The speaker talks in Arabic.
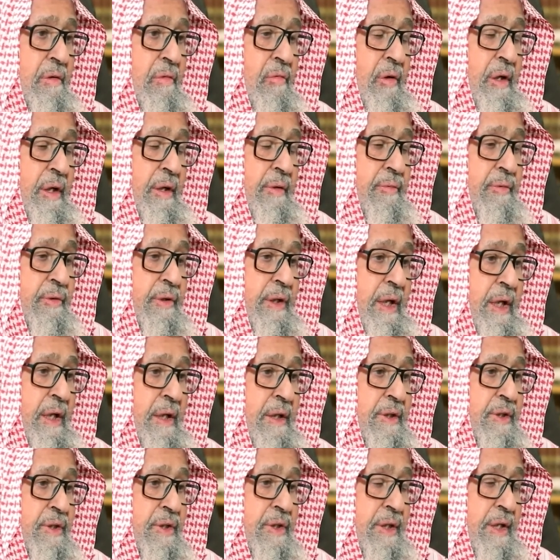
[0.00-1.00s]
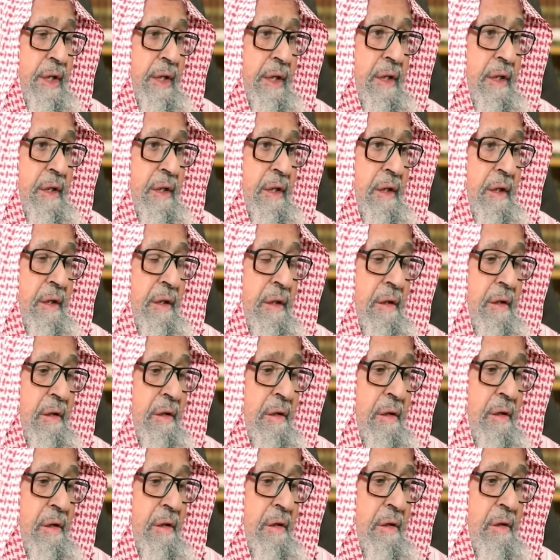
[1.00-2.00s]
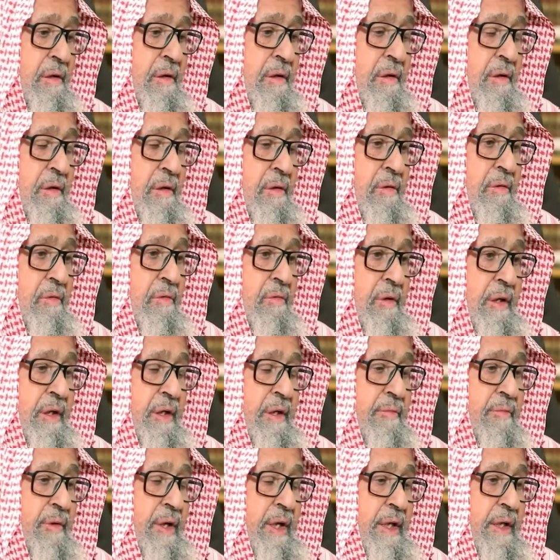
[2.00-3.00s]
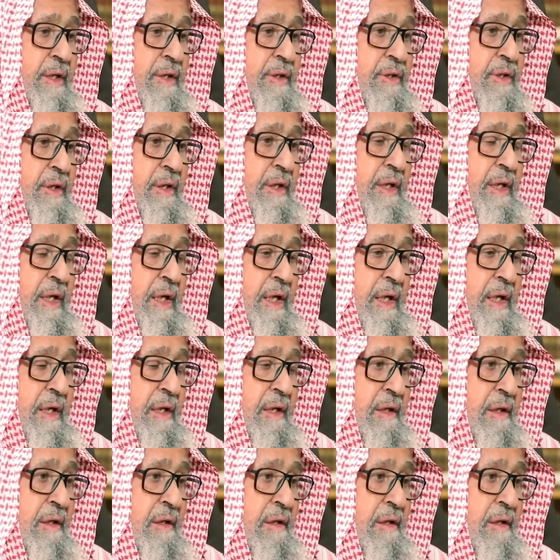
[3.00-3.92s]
وإبطال الشرك وعبادة الله